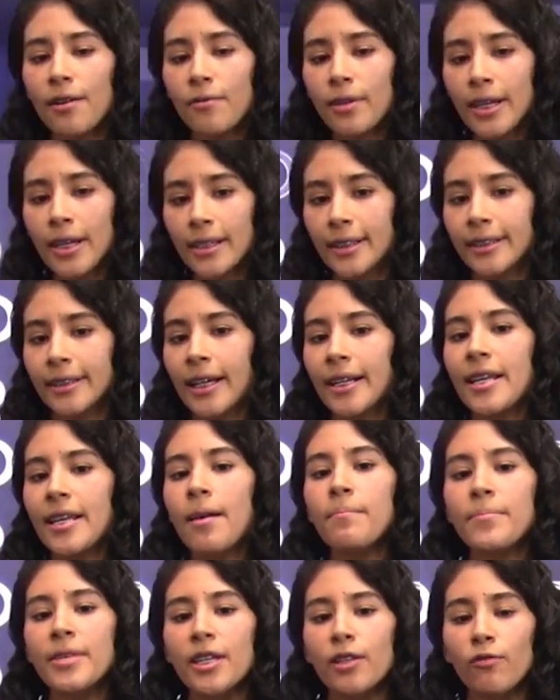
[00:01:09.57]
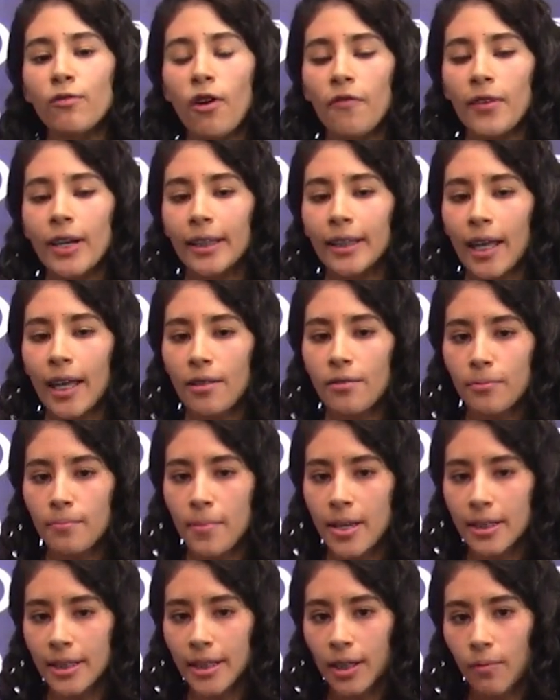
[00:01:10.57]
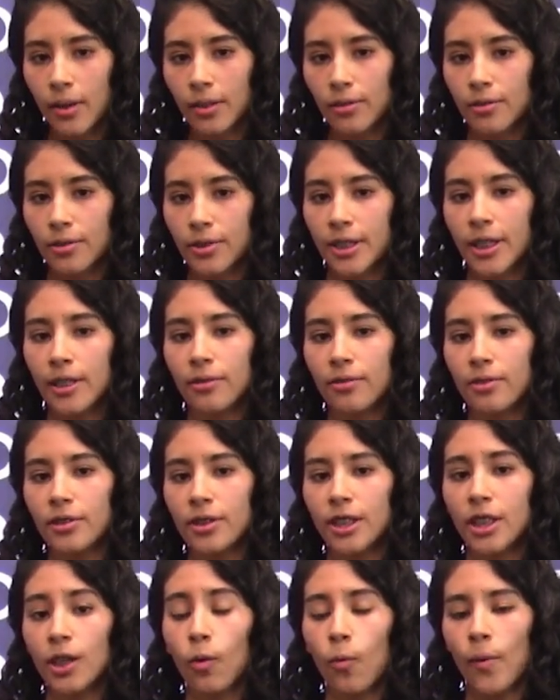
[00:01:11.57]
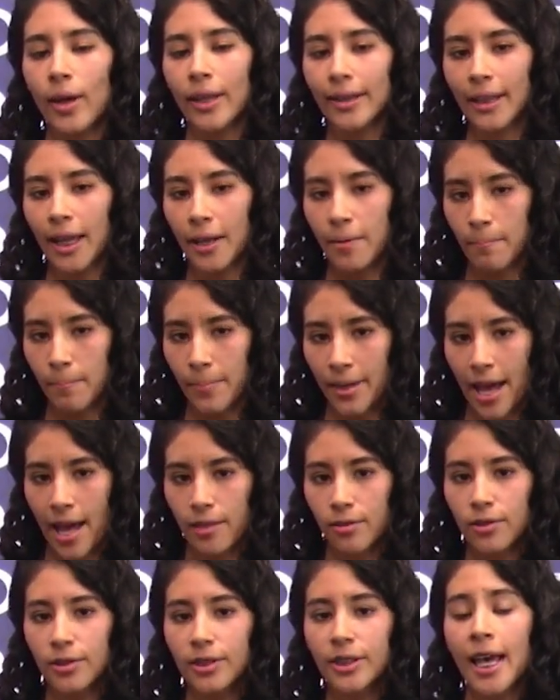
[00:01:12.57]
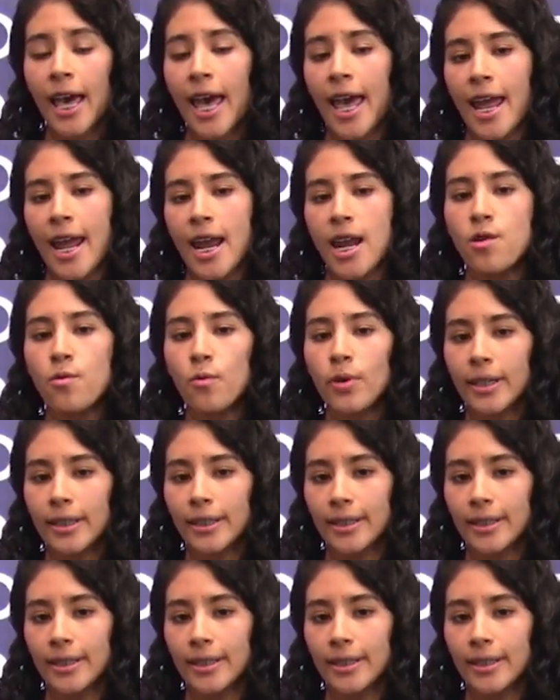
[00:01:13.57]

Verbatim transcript: que se estarían viendo afectados más de 450 empleados en nuestra